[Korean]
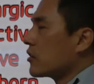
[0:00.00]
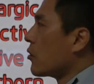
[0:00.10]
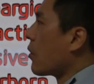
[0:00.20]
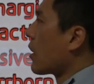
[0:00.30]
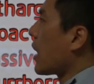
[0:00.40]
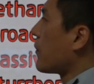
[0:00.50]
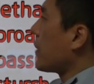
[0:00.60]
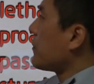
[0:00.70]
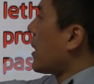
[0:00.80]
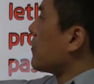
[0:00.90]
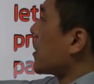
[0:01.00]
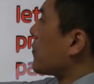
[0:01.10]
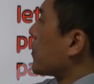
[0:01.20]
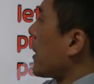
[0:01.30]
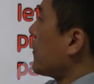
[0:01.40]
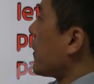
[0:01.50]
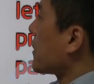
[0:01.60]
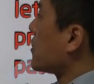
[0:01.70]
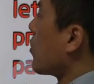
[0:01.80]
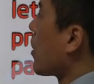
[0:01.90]
용감한 마음이야. brave
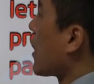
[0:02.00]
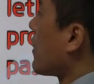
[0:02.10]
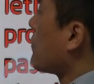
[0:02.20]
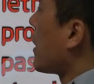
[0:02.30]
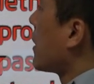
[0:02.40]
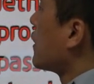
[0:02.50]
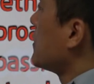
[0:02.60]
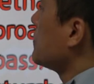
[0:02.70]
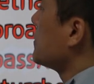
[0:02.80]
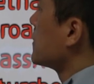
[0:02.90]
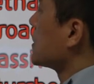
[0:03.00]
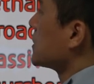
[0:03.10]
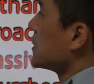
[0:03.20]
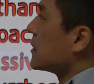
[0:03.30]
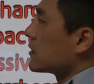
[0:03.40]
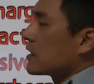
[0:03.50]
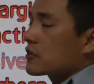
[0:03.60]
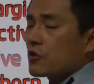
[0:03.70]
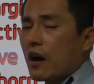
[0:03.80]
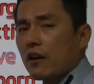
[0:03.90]
heart, 용감한 마음.
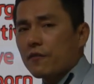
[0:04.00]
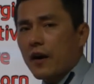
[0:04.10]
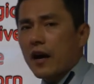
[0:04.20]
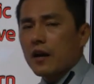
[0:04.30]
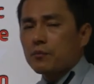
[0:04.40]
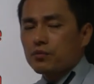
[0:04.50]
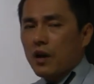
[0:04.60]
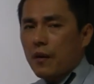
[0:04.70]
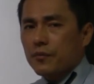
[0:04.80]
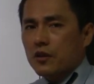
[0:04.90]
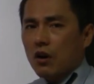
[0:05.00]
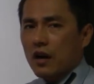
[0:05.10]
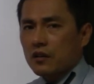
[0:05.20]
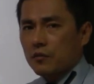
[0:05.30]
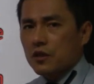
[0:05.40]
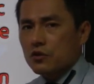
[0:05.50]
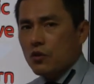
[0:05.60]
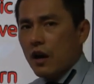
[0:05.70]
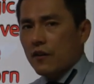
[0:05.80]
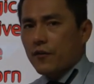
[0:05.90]
disqualify, 불합격한이야.
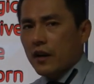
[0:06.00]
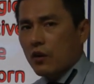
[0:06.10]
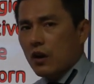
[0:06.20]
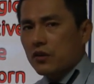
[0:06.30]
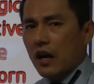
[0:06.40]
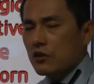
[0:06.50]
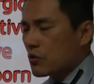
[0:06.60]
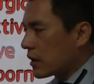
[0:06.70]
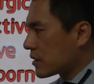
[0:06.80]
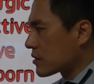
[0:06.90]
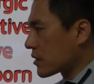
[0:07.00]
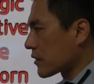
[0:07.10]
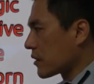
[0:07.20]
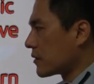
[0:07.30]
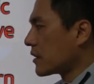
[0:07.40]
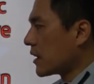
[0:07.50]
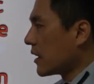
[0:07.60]
disqualify. 퀄리티가 안 좋아. disqualify.